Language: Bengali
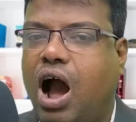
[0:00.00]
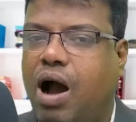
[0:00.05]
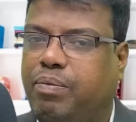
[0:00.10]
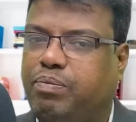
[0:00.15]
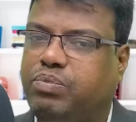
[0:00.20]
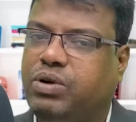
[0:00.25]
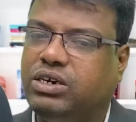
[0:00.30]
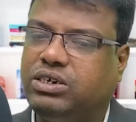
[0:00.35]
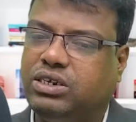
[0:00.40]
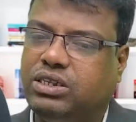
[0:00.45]

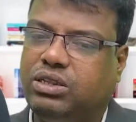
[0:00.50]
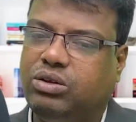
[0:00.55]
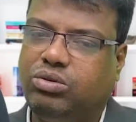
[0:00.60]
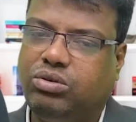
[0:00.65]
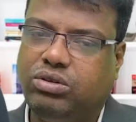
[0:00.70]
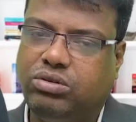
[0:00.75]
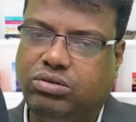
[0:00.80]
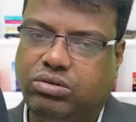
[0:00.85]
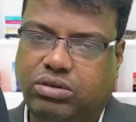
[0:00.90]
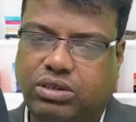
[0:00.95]
আপনার সাথেও
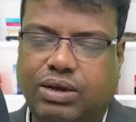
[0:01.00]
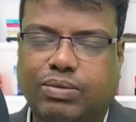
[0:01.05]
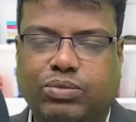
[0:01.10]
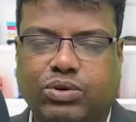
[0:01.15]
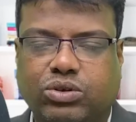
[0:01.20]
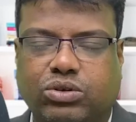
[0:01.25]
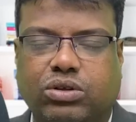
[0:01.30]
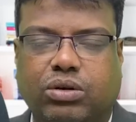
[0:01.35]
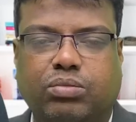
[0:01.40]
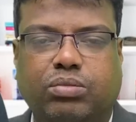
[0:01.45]
কিন্তু সেম
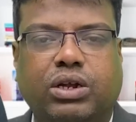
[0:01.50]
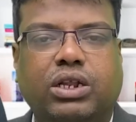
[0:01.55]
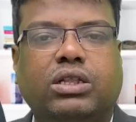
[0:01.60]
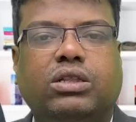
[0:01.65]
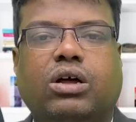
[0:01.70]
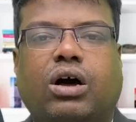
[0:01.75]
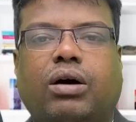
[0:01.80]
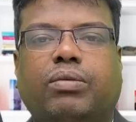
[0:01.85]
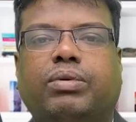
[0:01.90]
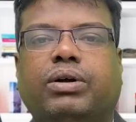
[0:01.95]
টু সেম
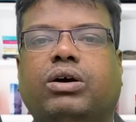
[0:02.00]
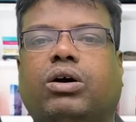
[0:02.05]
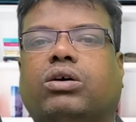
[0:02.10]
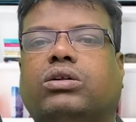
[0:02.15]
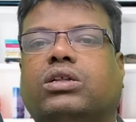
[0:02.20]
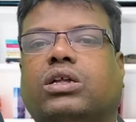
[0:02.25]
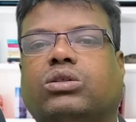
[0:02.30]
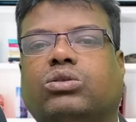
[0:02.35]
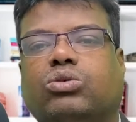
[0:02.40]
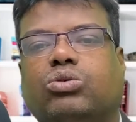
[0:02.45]
মিলতে হবে
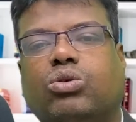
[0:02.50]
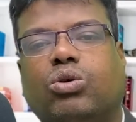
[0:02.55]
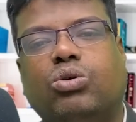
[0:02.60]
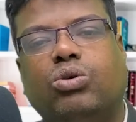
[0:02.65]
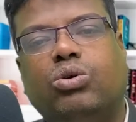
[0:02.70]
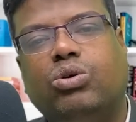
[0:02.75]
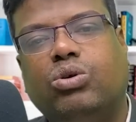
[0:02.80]
অর্থাৎ গ্রহ